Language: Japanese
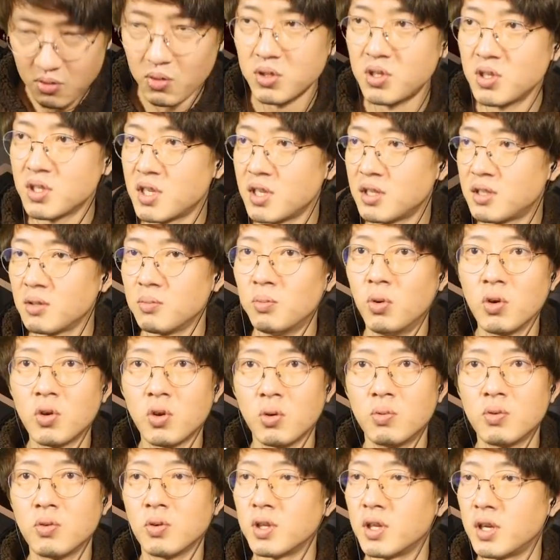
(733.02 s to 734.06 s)
53、もう一
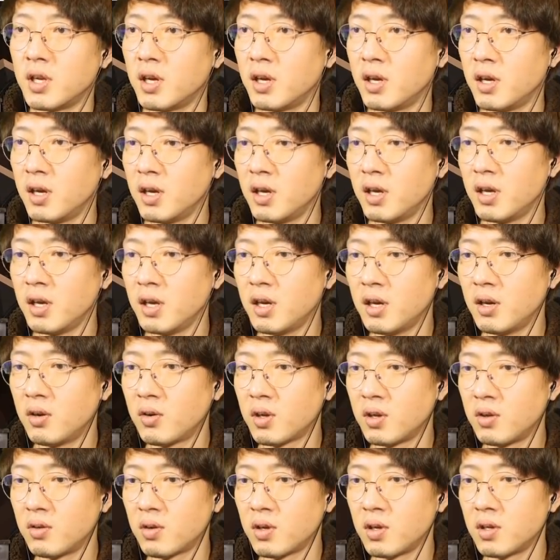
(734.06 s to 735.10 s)
個向こうだね。
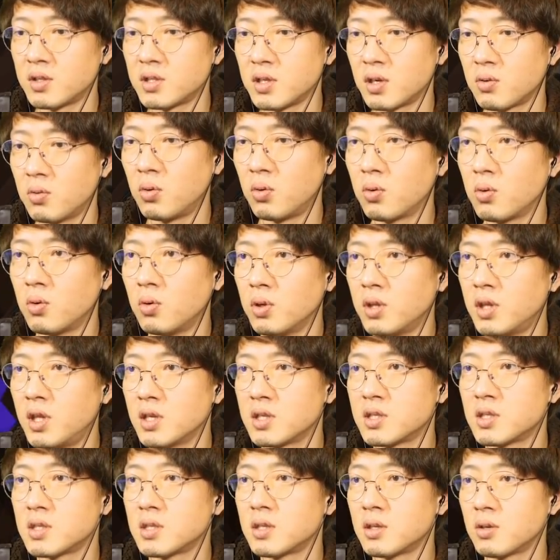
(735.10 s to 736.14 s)
オッケーオッケー。あここ
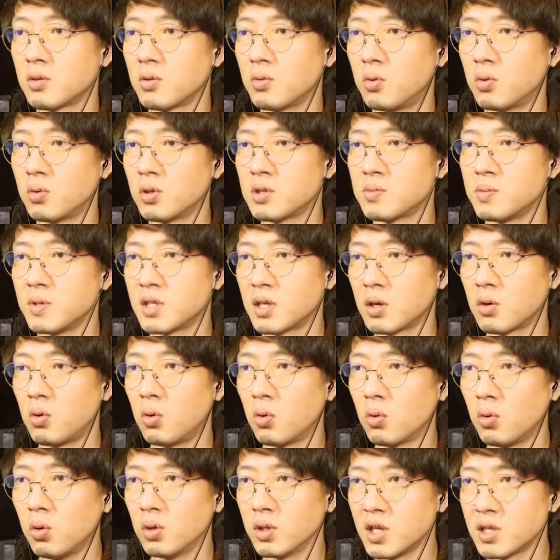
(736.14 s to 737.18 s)
です、ここです、皆さん、
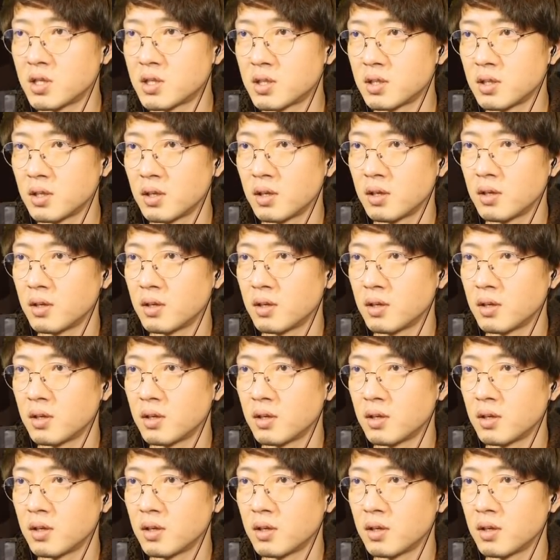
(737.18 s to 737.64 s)
ここです